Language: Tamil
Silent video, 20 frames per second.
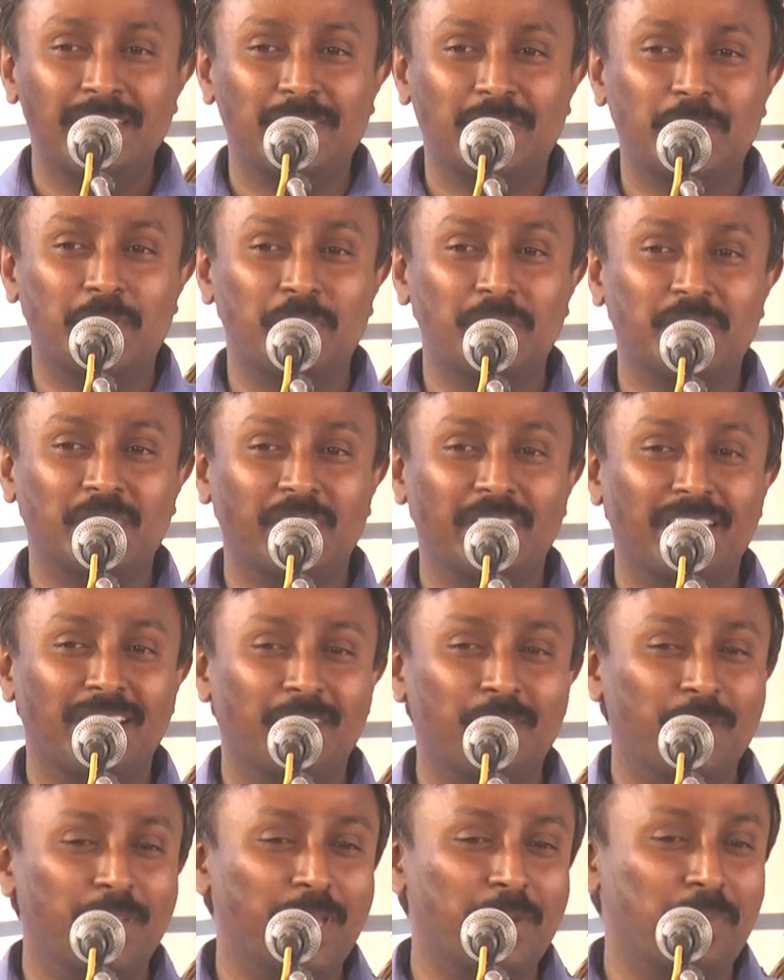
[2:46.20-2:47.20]

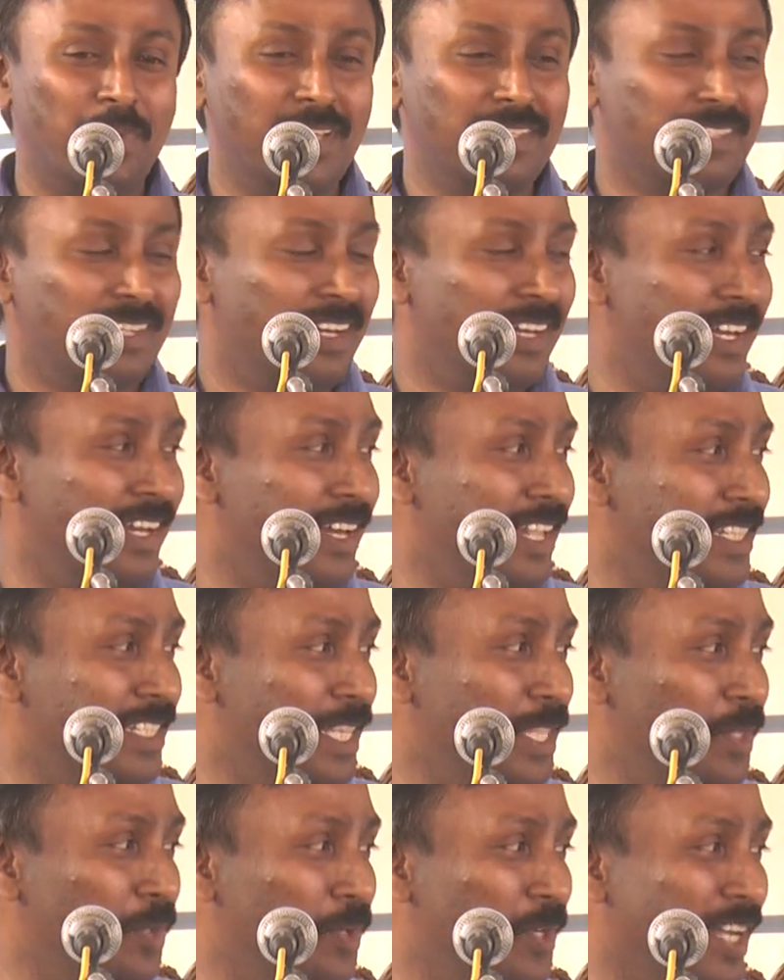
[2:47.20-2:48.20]
சிவசுஜாவுடைய பாசறையில் என்னை
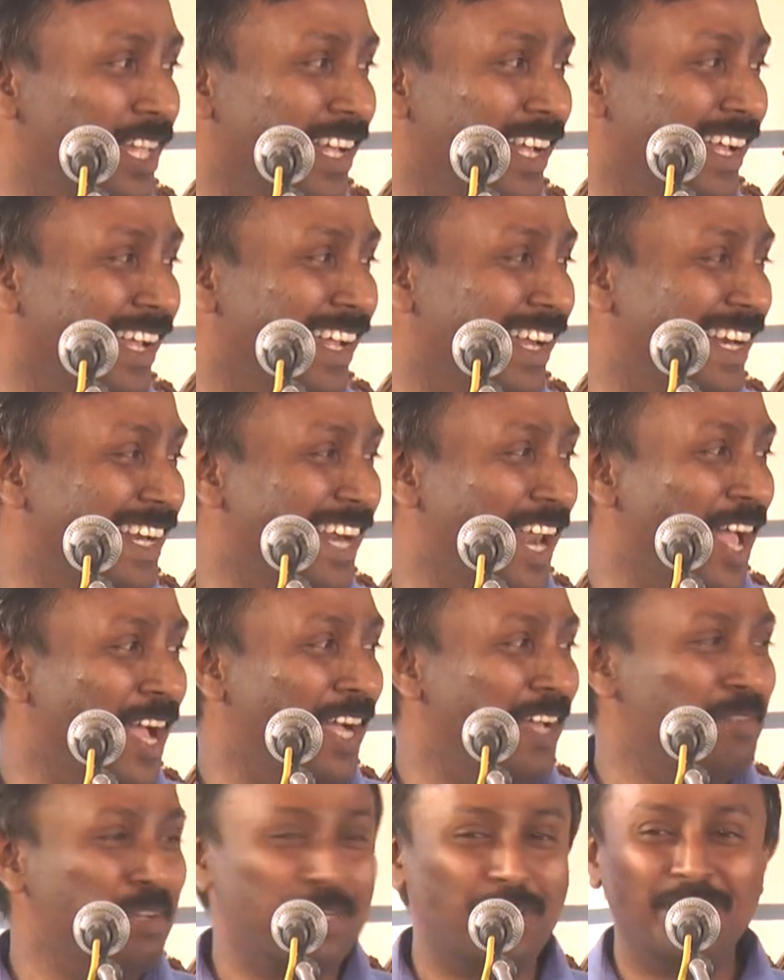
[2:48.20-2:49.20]
சேர்த்து விட்டாங்க
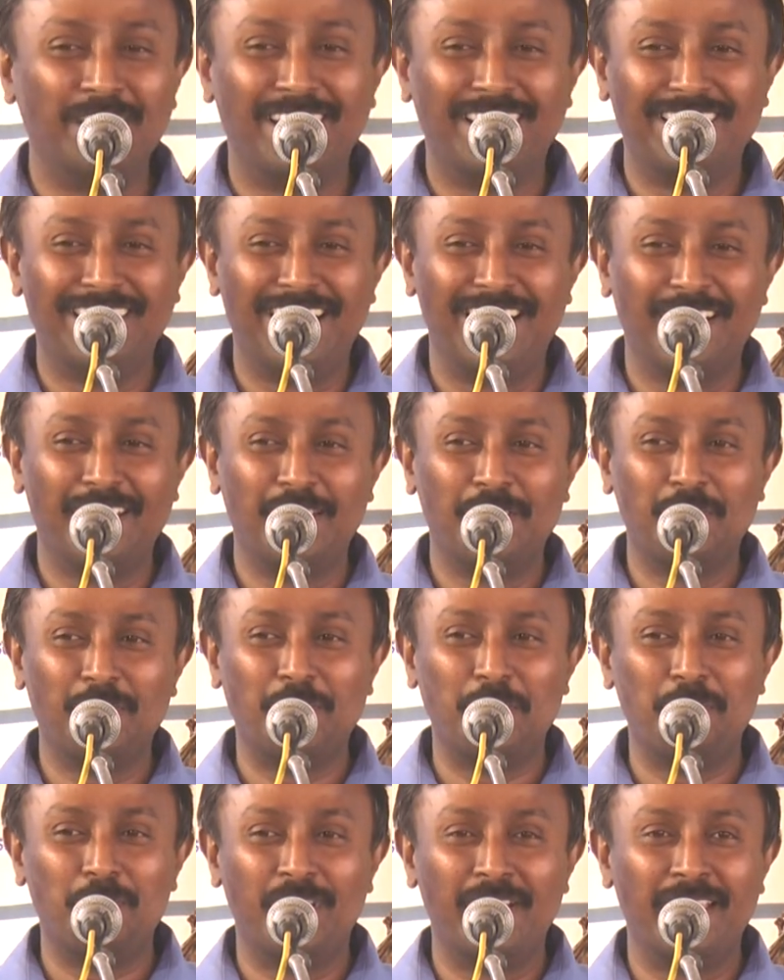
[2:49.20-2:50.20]
நாங்கள் மட்டும்தான் அங்கேருந்து
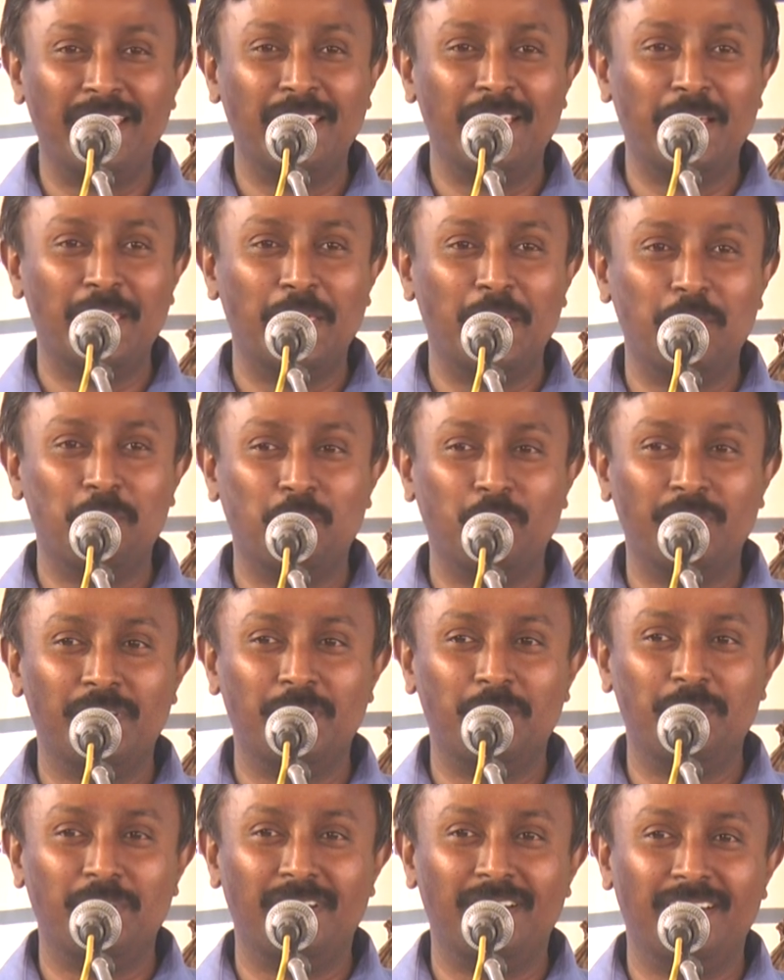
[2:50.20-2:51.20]
வரணுமா நீ அங்கேயே போயிரு
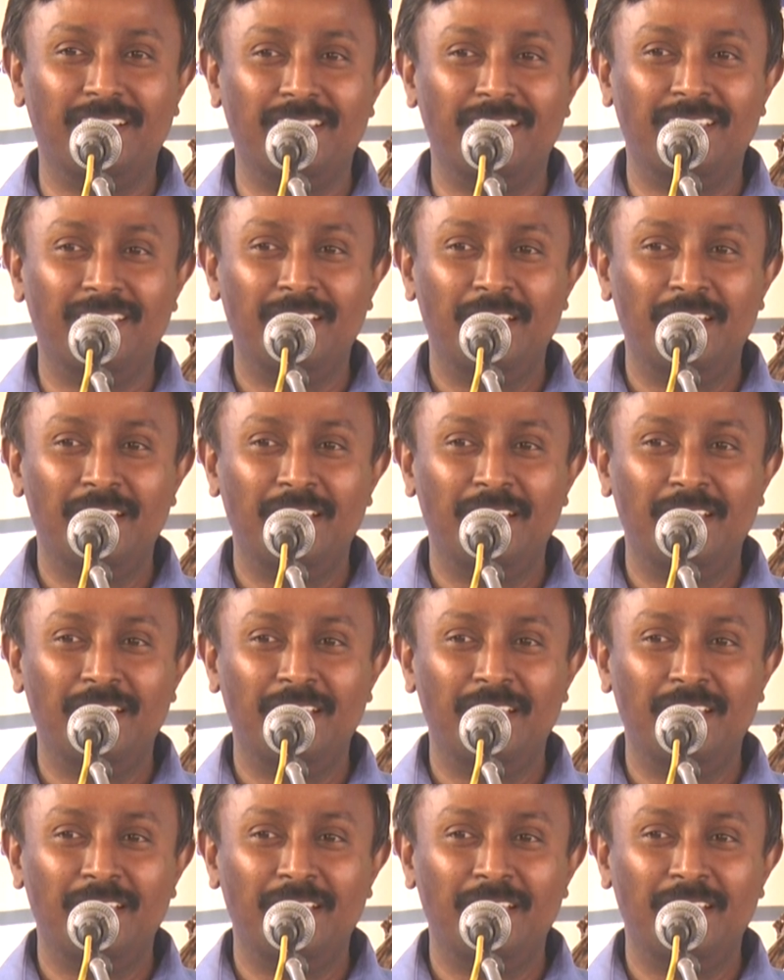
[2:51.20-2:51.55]
அப்படின்ட்டு